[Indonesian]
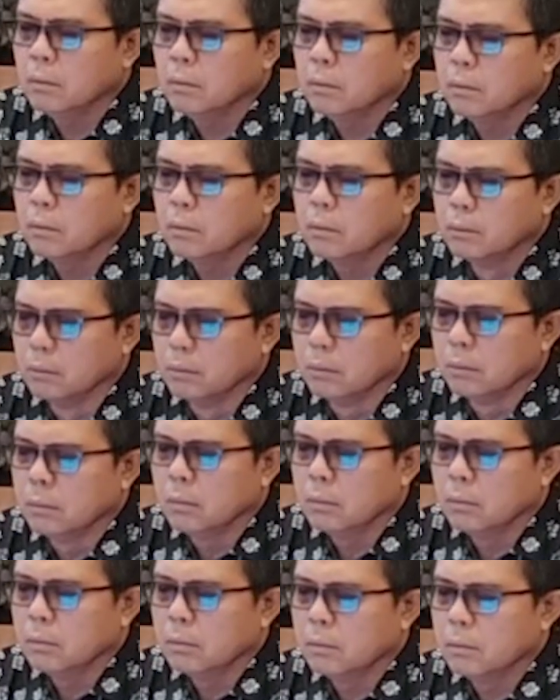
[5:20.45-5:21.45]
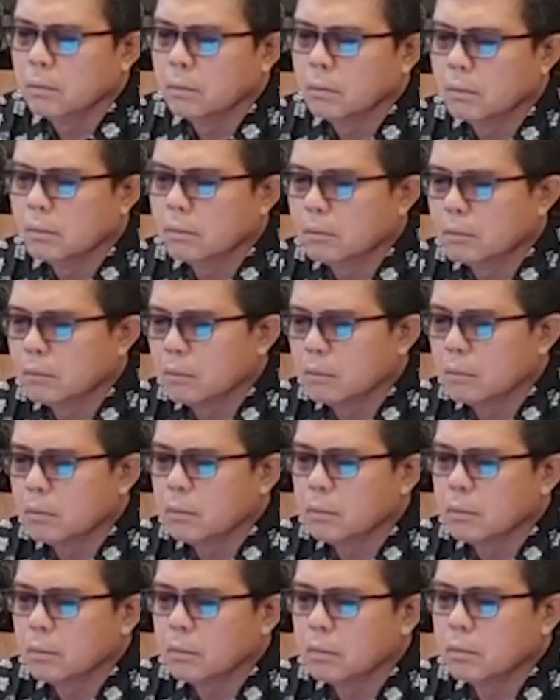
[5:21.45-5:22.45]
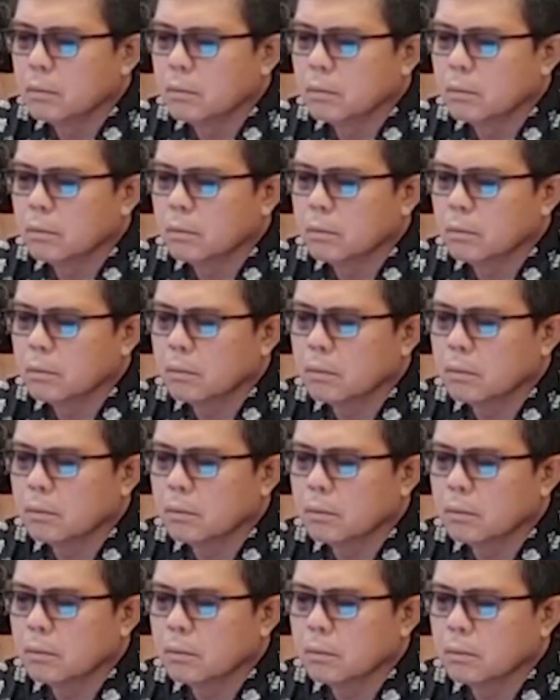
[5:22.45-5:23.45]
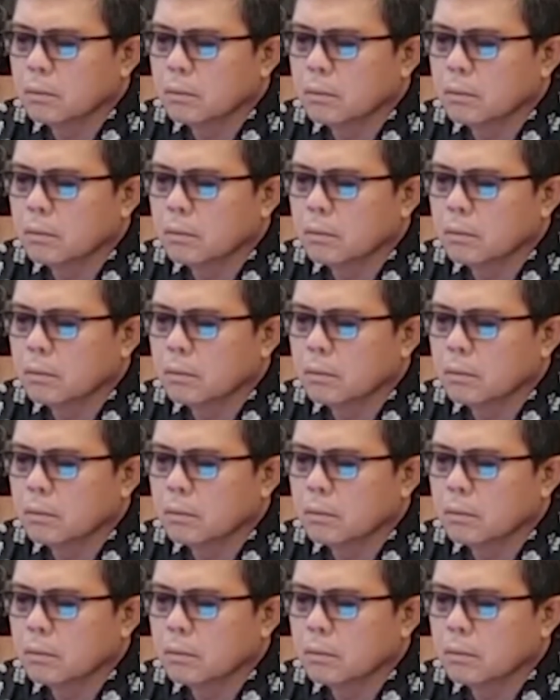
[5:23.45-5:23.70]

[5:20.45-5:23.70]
dulu Kak Mas konfirmasi satu nama beliau